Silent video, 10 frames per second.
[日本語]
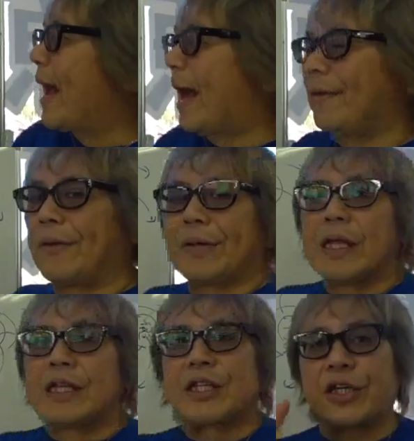あの
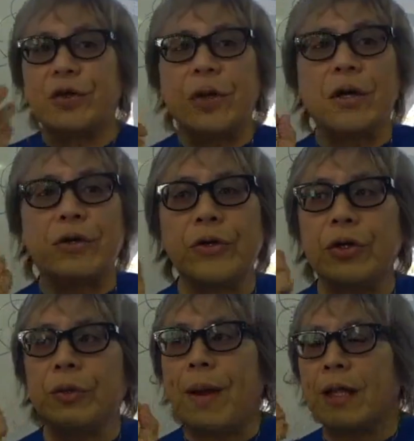地球がぐる
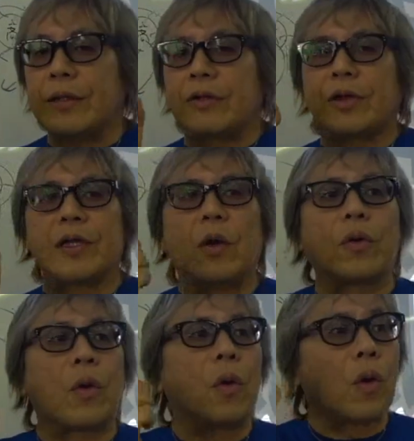ぐる回ってる時に
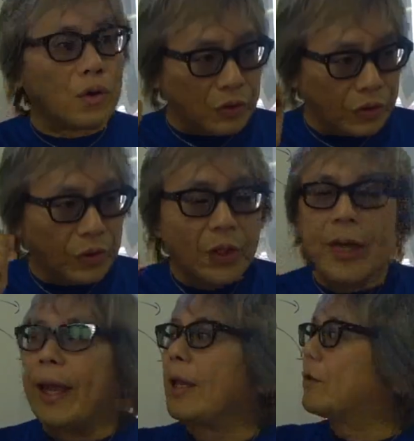起こる、
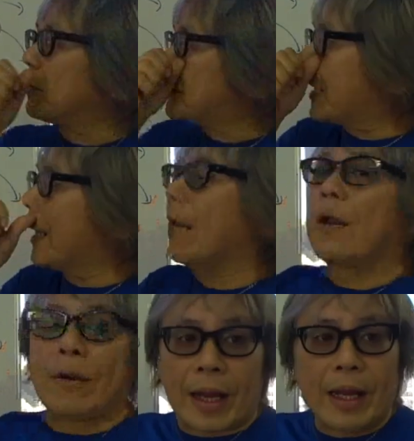えーと、力な
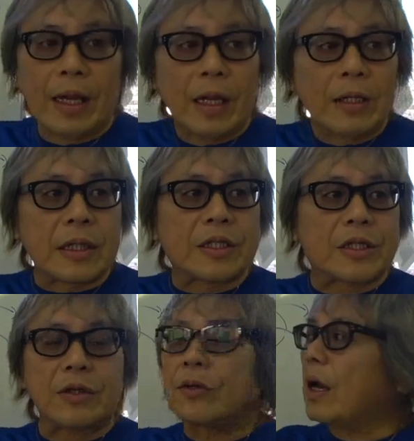のねで地
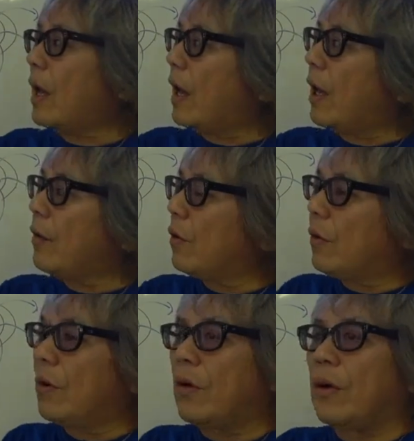球があ
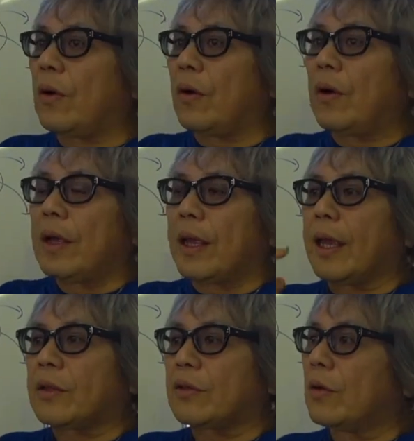のー、
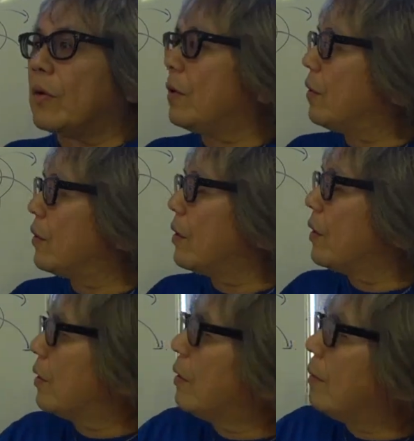えっ、ー、と
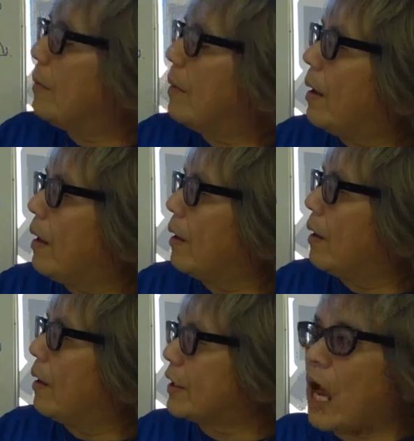
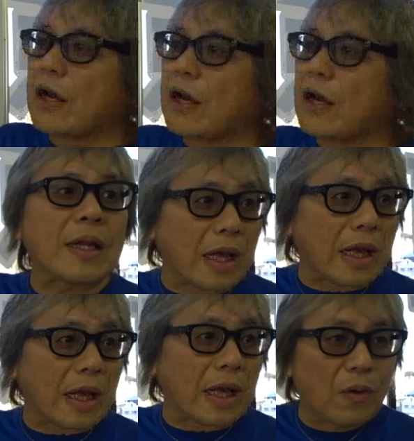この逆に回った
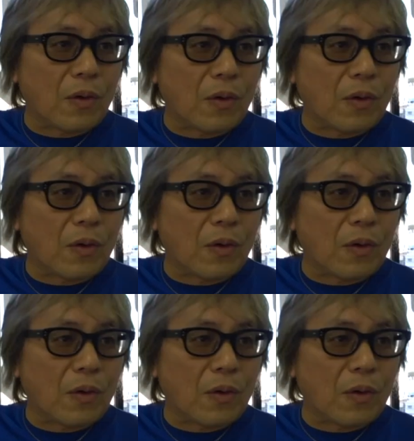らこれ